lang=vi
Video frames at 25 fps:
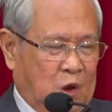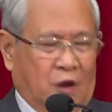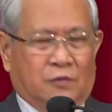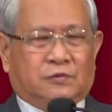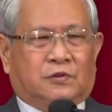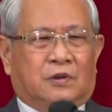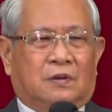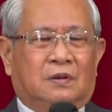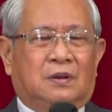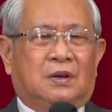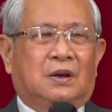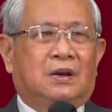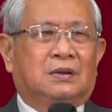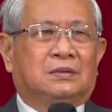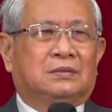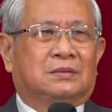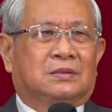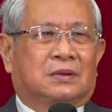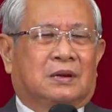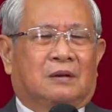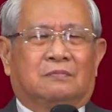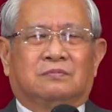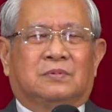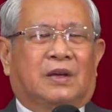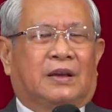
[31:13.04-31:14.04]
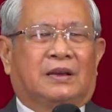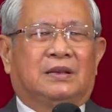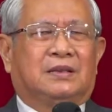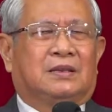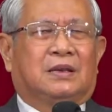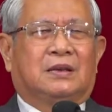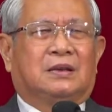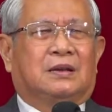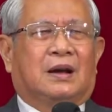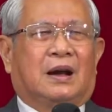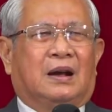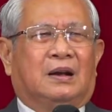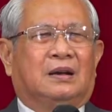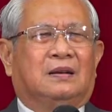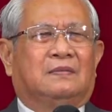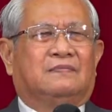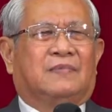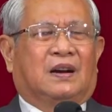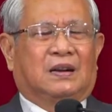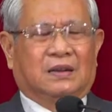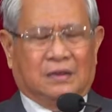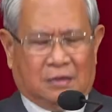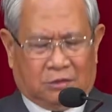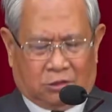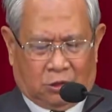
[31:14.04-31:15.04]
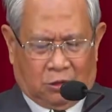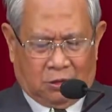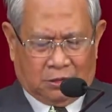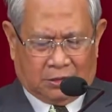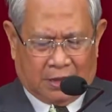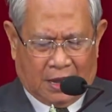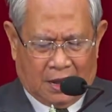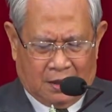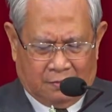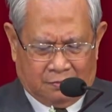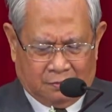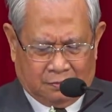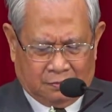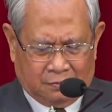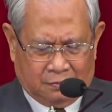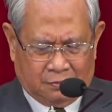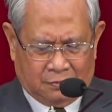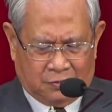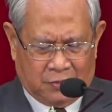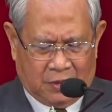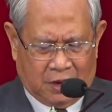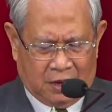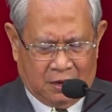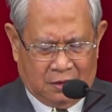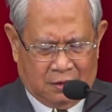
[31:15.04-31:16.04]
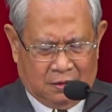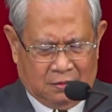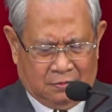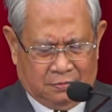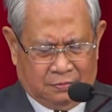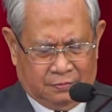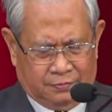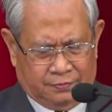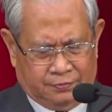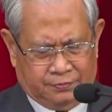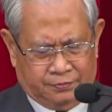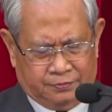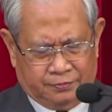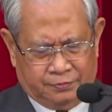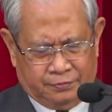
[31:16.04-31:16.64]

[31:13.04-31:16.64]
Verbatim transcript: Soi sau lưng thì không thấy gì cả, vẫn là tối tăm, phải không?